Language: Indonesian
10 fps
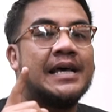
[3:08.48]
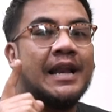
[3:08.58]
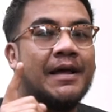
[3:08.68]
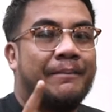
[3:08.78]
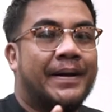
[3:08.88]

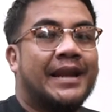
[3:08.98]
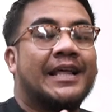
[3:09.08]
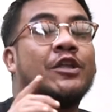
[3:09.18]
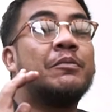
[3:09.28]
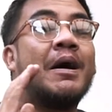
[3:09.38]
sarapan
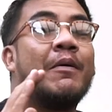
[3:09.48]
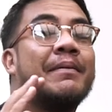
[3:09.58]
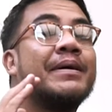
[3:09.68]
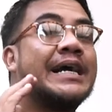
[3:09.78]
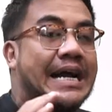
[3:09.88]
atau
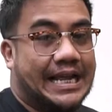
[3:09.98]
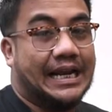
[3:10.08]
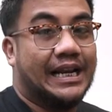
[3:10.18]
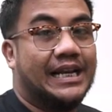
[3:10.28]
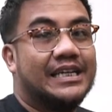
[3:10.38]
bawa
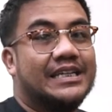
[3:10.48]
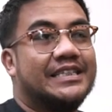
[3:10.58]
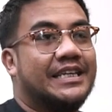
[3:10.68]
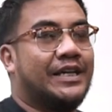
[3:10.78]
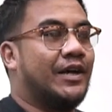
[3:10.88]
bekal.
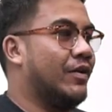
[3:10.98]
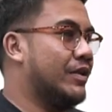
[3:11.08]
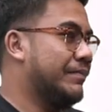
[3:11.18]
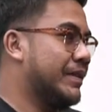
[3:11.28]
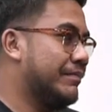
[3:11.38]
Jadi
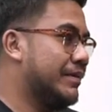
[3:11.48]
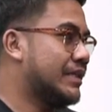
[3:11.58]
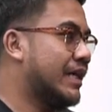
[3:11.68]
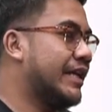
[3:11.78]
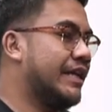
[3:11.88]
kalau
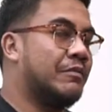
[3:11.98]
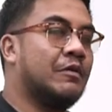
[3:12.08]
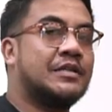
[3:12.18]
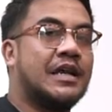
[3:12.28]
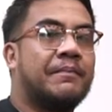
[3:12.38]
teman-teman sekalian yang
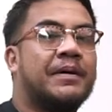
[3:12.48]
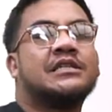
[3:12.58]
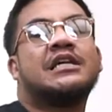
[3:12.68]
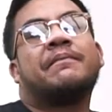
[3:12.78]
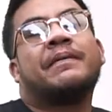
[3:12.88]
belum sarapan,
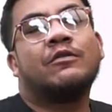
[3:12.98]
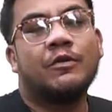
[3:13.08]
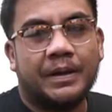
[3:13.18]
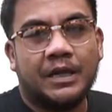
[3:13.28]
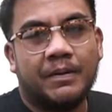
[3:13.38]
sarapan
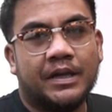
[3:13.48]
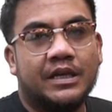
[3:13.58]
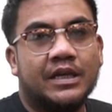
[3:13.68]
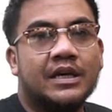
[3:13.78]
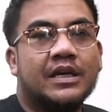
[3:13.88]
dulu
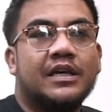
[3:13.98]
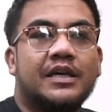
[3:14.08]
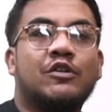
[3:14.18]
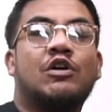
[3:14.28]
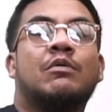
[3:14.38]
pagi-pagi.
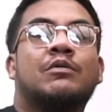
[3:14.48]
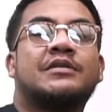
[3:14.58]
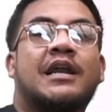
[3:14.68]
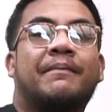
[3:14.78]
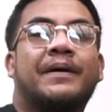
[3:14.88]
Ini gue belum
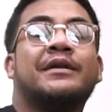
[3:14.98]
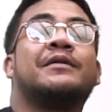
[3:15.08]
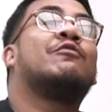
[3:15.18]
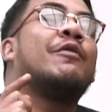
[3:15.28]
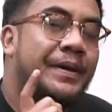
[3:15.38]
sarapan,
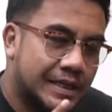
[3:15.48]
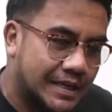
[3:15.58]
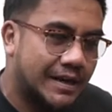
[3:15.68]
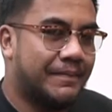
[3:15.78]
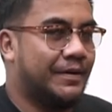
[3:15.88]
gue pingin
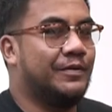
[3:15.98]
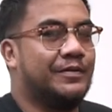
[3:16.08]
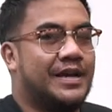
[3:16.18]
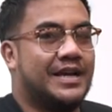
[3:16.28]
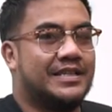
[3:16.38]
sarapan
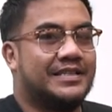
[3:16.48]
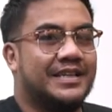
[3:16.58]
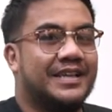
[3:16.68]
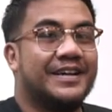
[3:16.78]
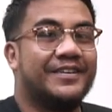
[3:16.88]
dulu guys.
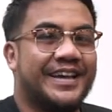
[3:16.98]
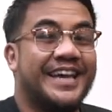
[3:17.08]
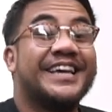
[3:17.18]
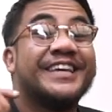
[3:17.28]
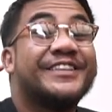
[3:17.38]

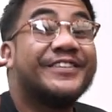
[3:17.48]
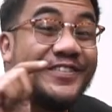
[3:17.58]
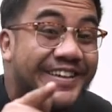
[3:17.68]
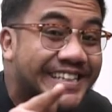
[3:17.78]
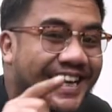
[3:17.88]
Oke,
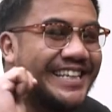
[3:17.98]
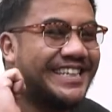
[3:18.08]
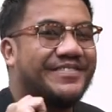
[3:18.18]
tungguin jangan di